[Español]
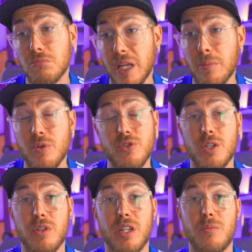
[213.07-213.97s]
demos y
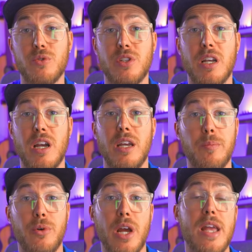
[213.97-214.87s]
nuestra música y
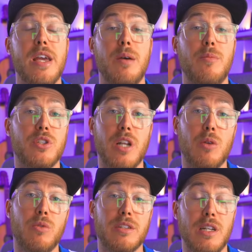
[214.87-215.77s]
por ahí quedamos en
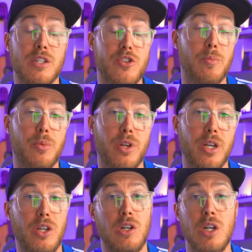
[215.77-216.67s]
alguna selección, ¿por qué no?